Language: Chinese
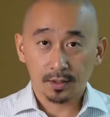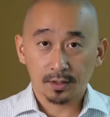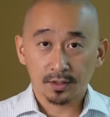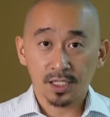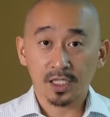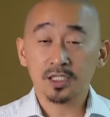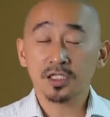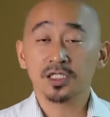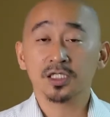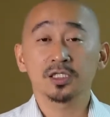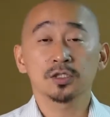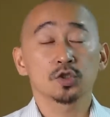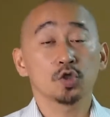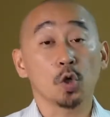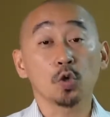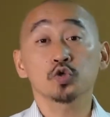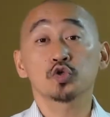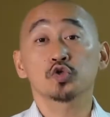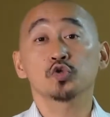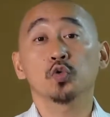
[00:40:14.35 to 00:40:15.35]
但是
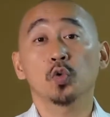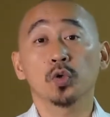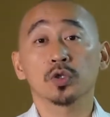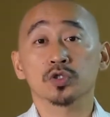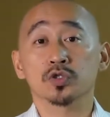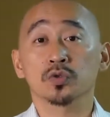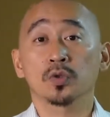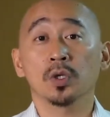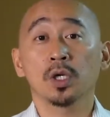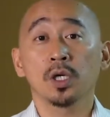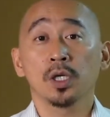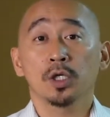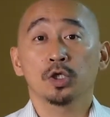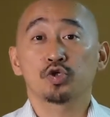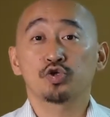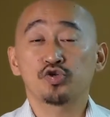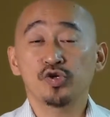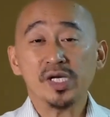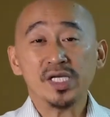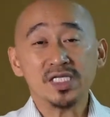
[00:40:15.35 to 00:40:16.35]
容许我说，
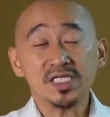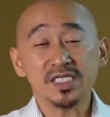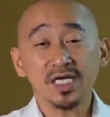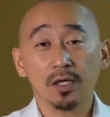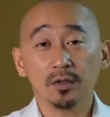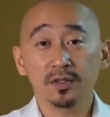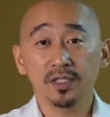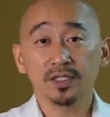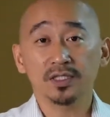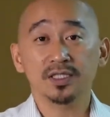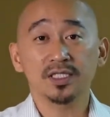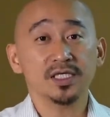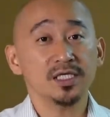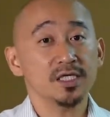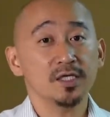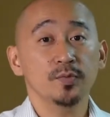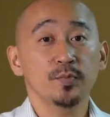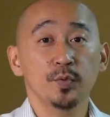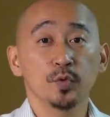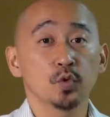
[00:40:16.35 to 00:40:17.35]
宣教的
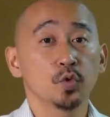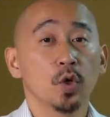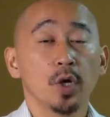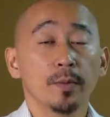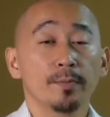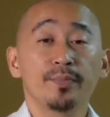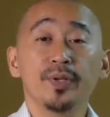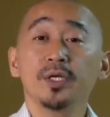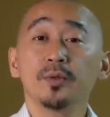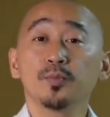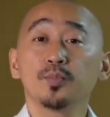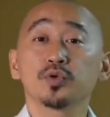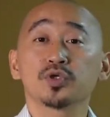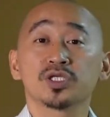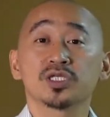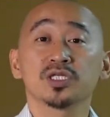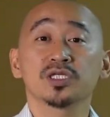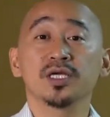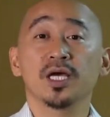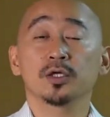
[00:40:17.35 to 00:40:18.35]
第一步，并不
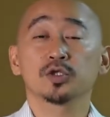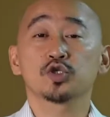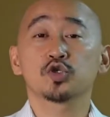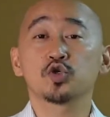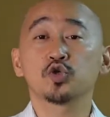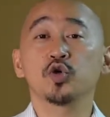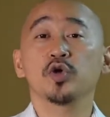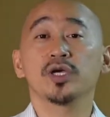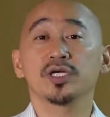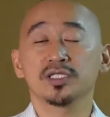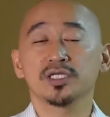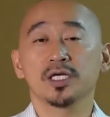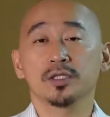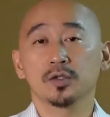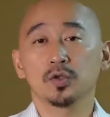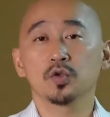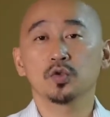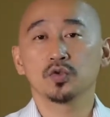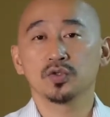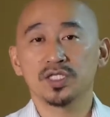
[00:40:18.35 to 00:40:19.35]
是要确认
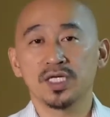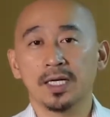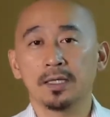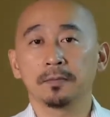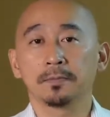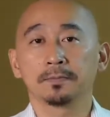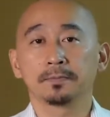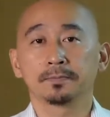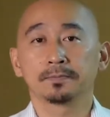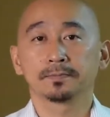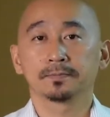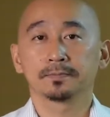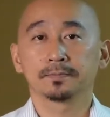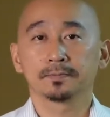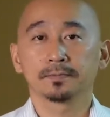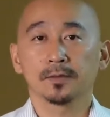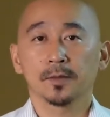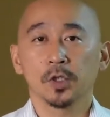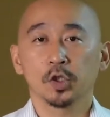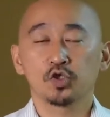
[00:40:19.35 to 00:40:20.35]
呼召。
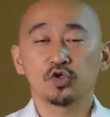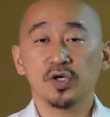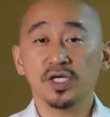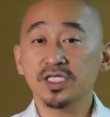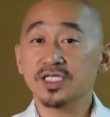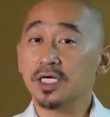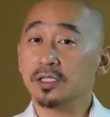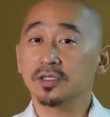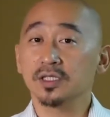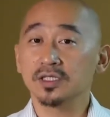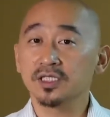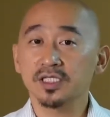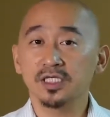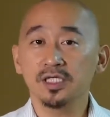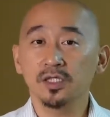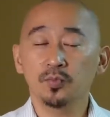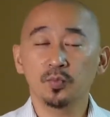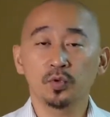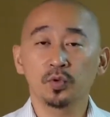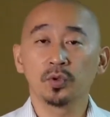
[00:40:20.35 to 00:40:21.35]
宣教的
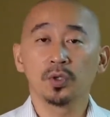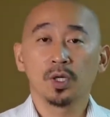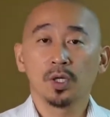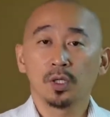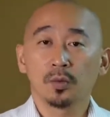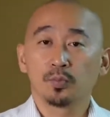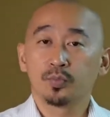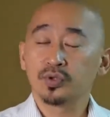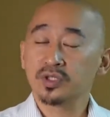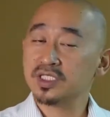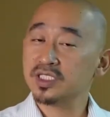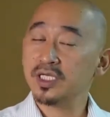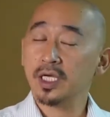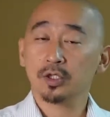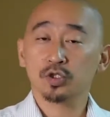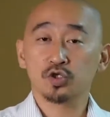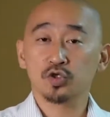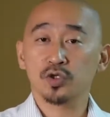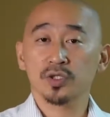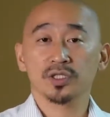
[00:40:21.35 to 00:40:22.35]
第一步，不是
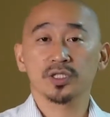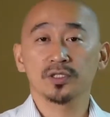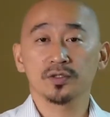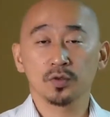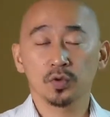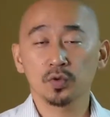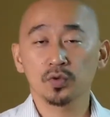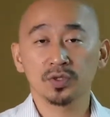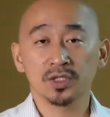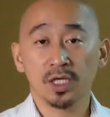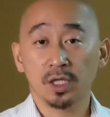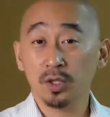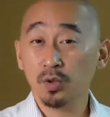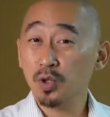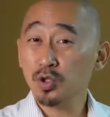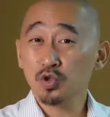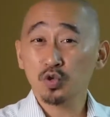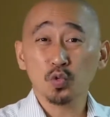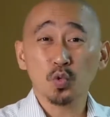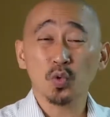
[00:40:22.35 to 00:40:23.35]
要确认呼召，因
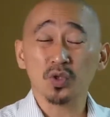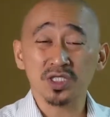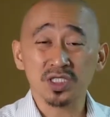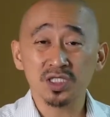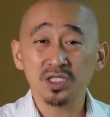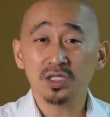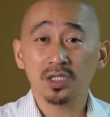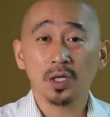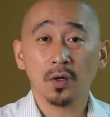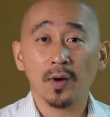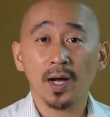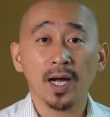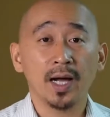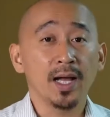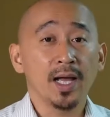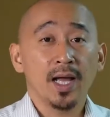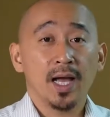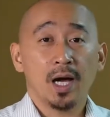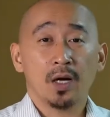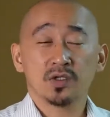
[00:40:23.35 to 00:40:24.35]
为如果是的
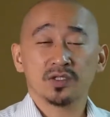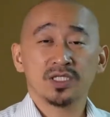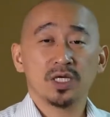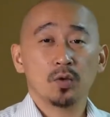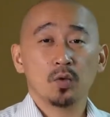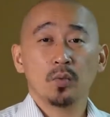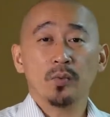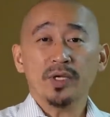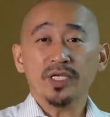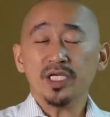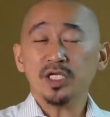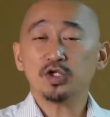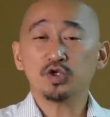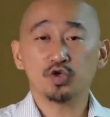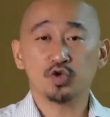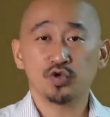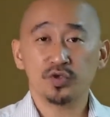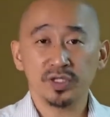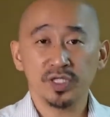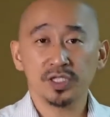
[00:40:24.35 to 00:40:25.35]
话，好像我们一
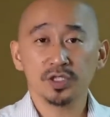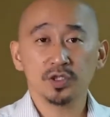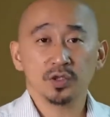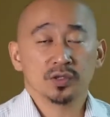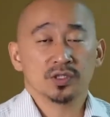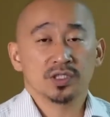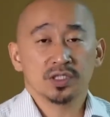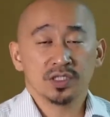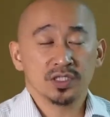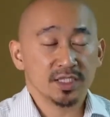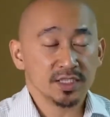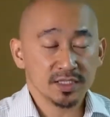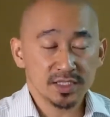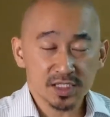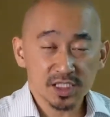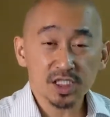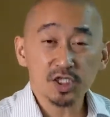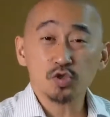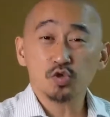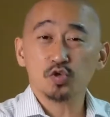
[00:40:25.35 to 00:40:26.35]
群人就直接
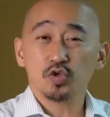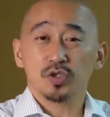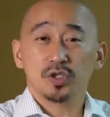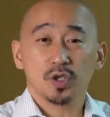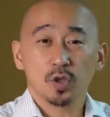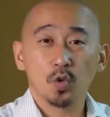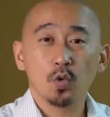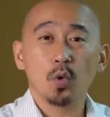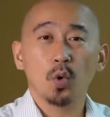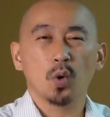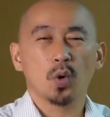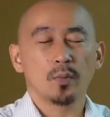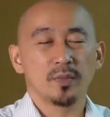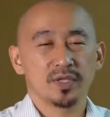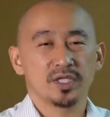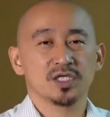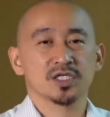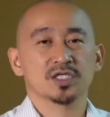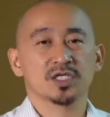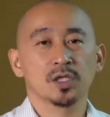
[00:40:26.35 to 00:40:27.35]
继续的过我
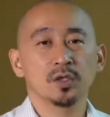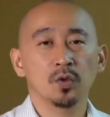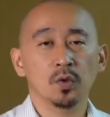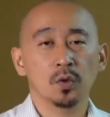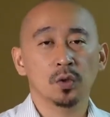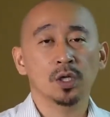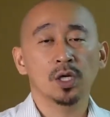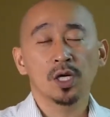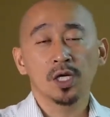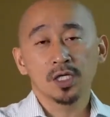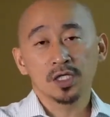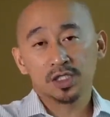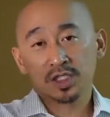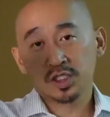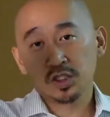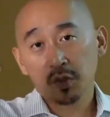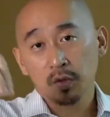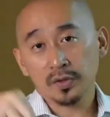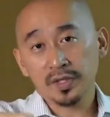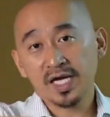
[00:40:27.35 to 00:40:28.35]
们的生活。
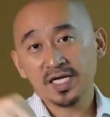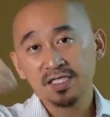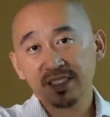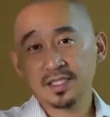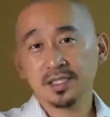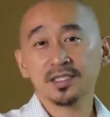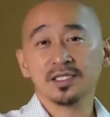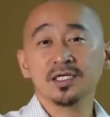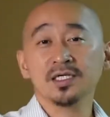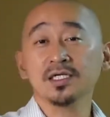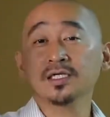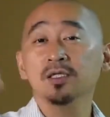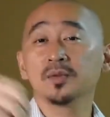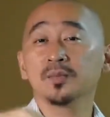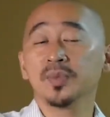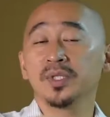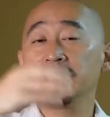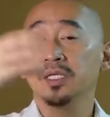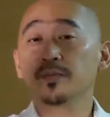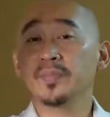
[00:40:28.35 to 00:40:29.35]
只有那些特
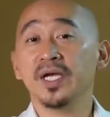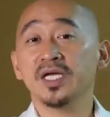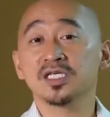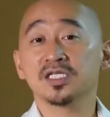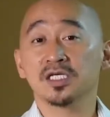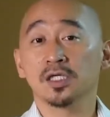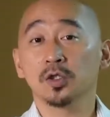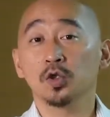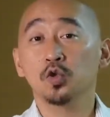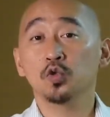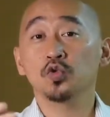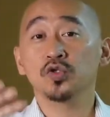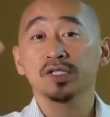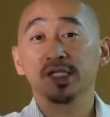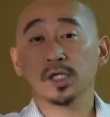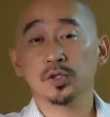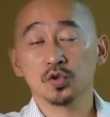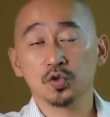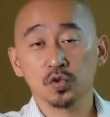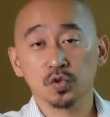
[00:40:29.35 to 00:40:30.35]
别被神呼
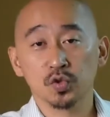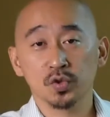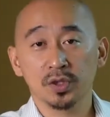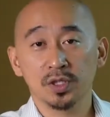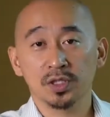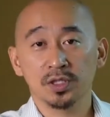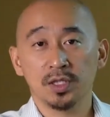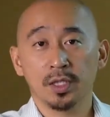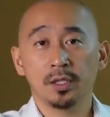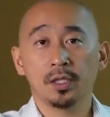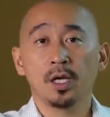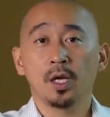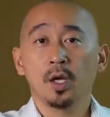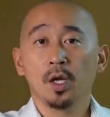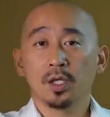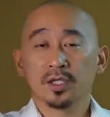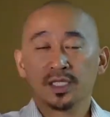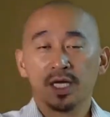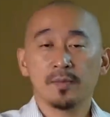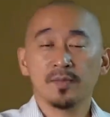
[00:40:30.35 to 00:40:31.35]
召出去的人，
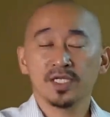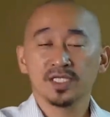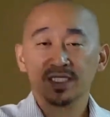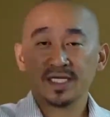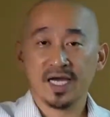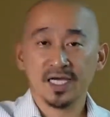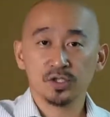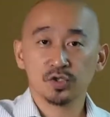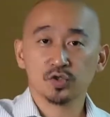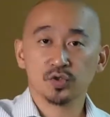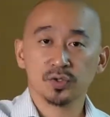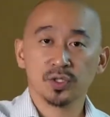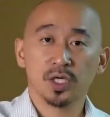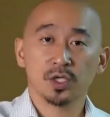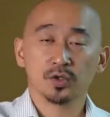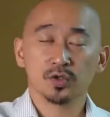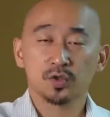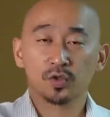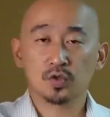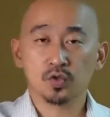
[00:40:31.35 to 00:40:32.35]
他们才需
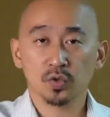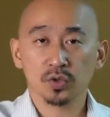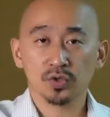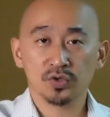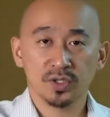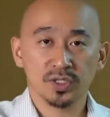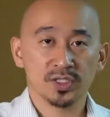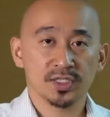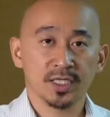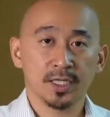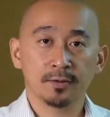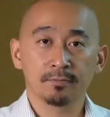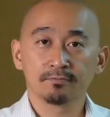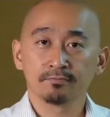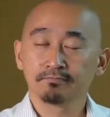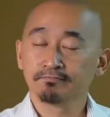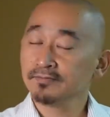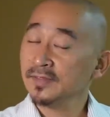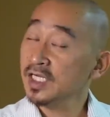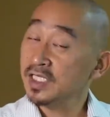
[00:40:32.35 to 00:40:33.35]
要去做宣教。
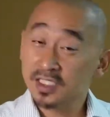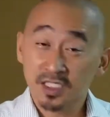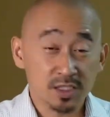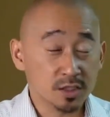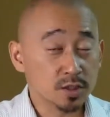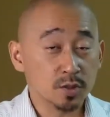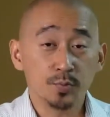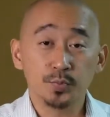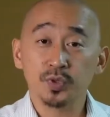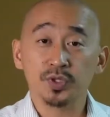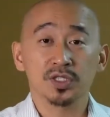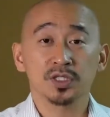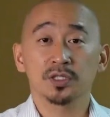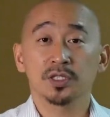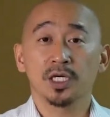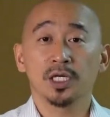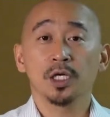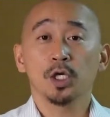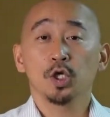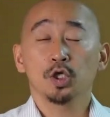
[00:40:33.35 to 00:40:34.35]
其实不是
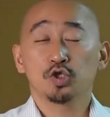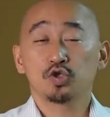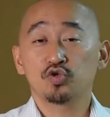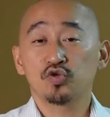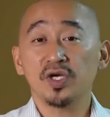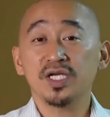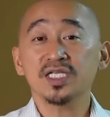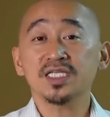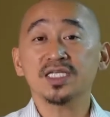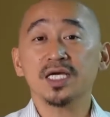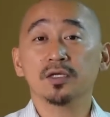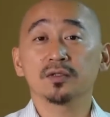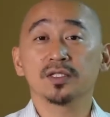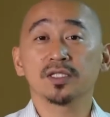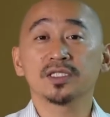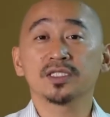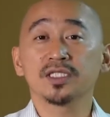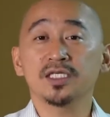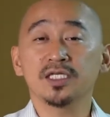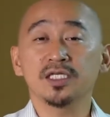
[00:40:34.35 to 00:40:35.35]
的，宣教
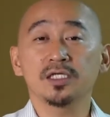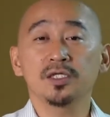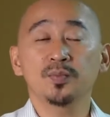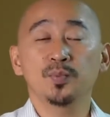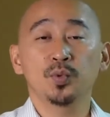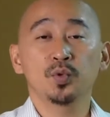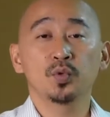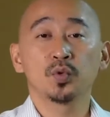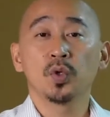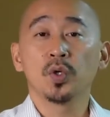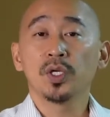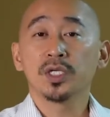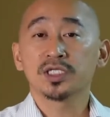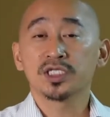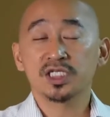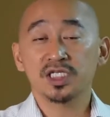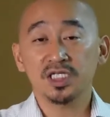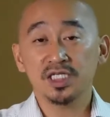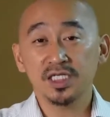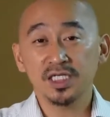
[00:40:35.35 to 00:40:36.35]
的第一步
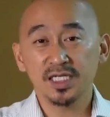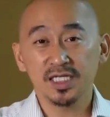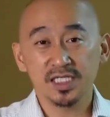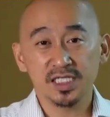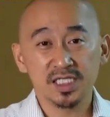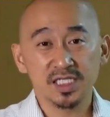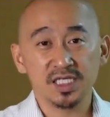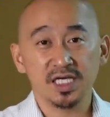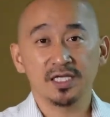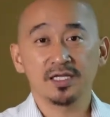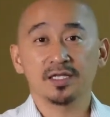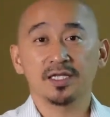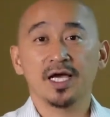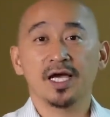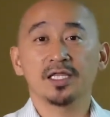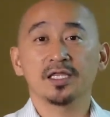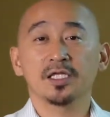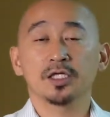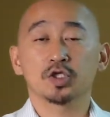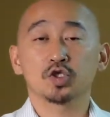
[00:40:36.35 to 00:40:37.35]
是一个简
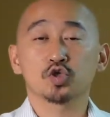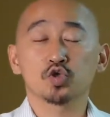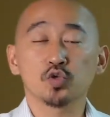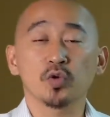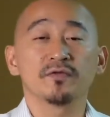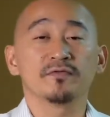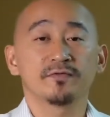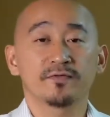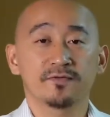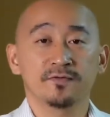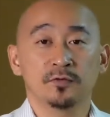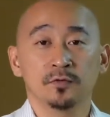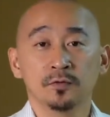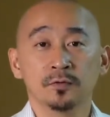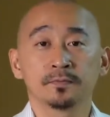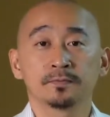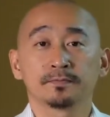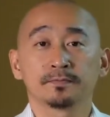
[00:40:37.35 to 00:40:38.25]
单的顺服，